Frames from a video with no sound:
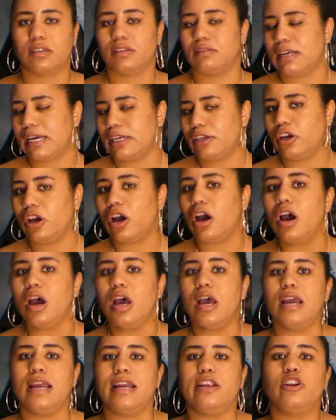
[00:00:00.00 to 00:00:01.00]
D'ailleurs,
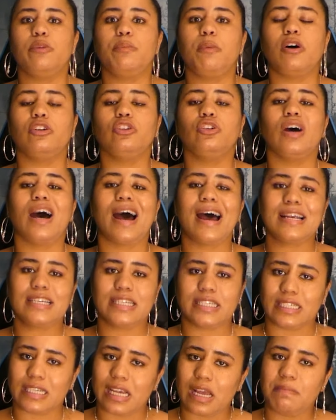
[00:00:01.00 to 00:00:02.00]
il ne portera
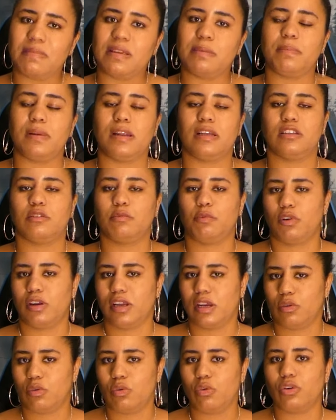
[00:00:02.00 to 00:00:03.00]
jamais plainte pour
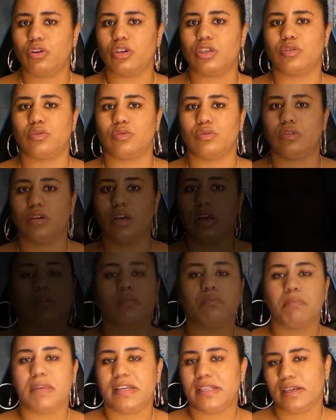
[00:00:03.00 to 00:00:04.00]
les coups reçus.
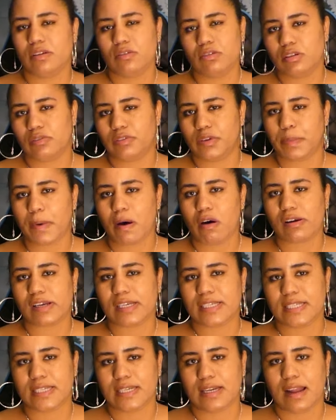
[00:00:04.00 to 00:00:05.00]
Mais Théo ne veut pas en
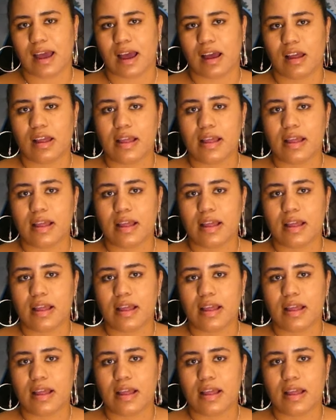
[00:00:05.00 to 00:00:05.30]
rester là.